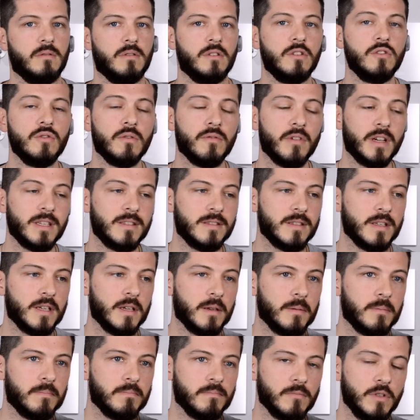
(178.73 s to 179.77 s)
Isso vai
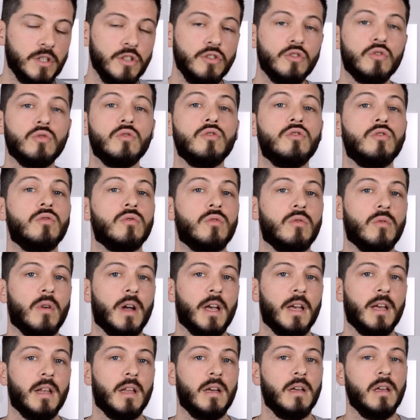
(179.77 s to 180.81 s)
ser injusto com
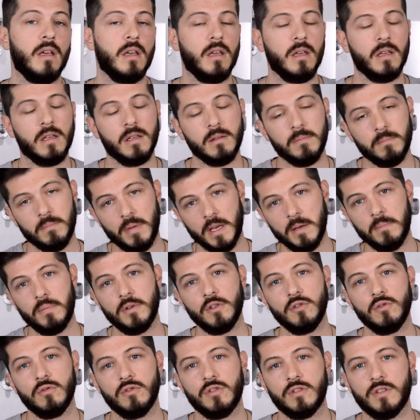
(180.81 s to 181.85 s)
ela e bem
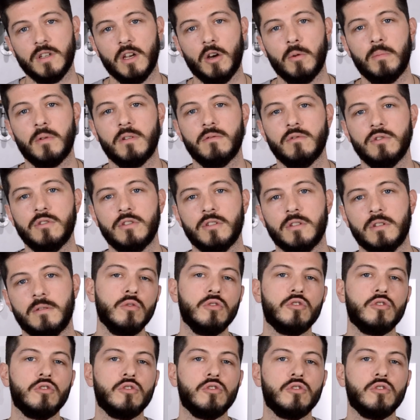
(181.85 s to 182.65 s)
prejudicial para você.